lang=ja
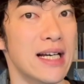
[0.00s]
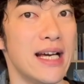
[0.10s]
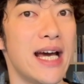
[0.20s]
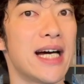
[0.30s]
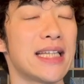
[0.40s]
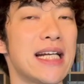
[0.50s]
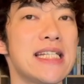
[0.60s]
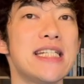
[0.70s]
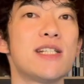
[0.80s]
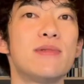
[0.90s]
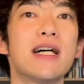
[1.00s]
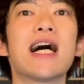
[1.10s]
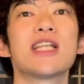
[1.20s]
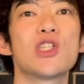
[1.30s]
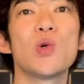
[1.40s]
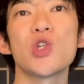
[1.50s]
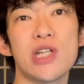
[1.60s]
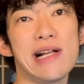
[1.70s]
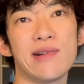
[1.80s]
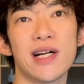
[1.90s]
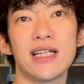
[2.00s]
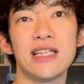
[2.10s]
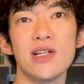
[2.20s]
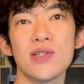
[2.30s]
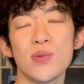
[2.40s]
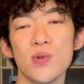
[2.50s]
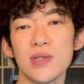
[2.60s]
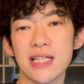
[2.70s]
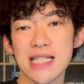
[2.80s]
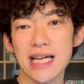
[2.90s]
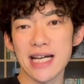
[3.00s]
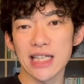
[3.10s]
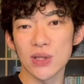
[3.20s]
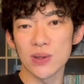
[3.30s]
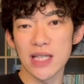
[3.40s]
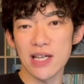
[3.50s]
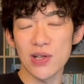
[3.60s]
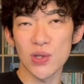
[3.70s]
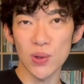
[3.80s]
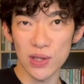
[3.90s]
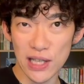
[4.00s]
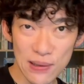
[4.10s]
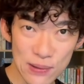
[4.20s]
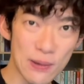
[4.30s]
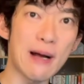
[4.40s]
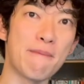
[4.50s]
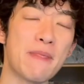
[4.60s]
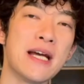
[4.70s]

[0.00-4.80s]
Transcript: えー、新しい自分が活動したりとかっていう風な使い方をできる人っていうのは、